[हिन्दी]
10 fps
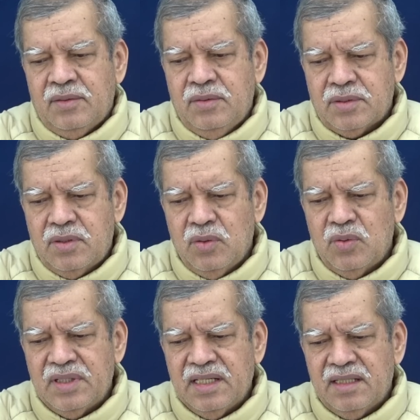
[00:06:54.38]
कुछ
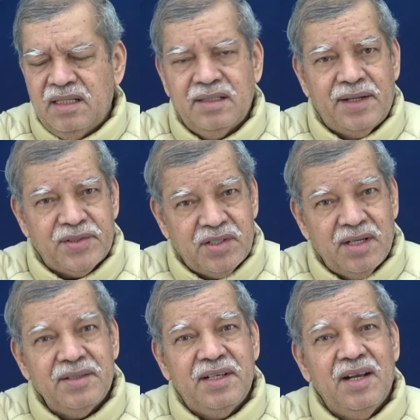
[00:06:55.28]
लोगों ने गंगा
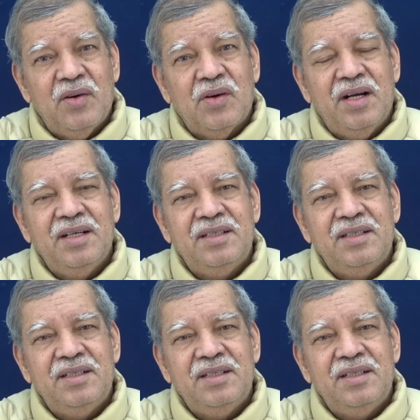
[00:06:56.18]
स्नान किया होगा